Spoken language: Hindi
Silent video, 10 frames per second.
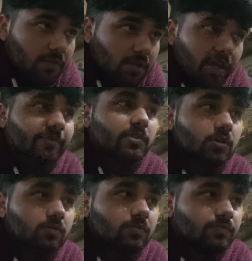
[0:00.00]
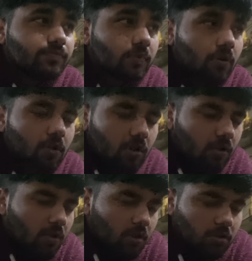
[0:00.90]
क्या ही बताऊँ
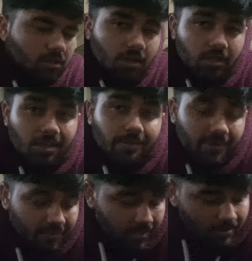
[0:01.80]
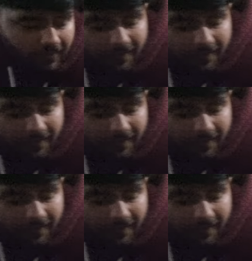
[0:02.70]
थगी कमर भाई